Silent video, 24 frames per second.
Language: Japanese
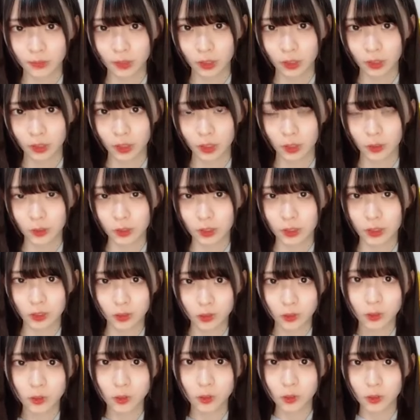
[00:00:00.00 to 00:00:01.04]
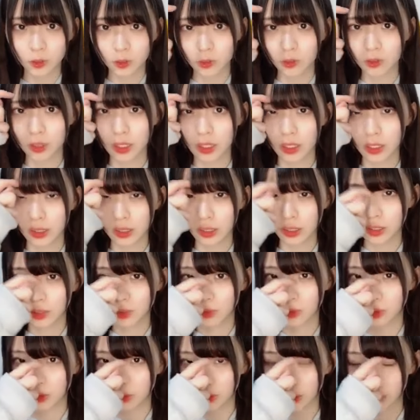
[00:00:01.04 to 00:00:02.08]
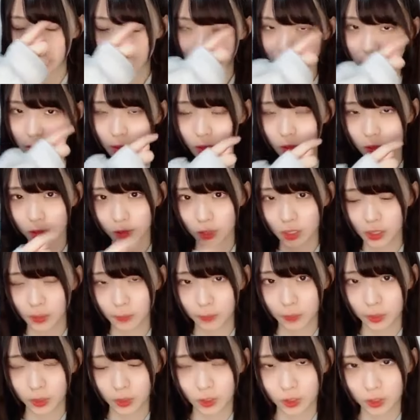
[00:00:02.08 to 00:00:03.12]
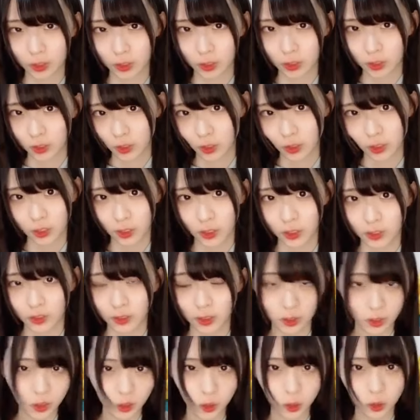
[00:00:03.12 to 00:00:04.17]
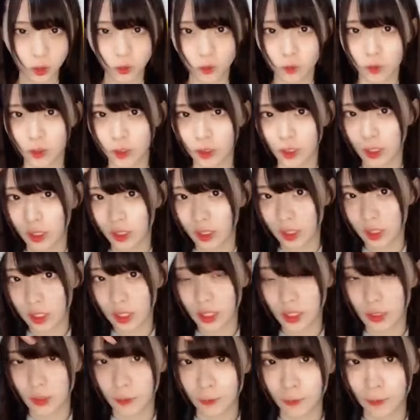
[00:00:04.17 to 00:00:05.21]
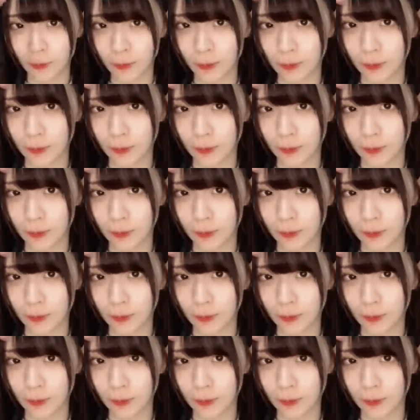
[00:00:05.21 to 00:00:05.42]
うなんか私の予想は昨日のね予想はなんか夏になんか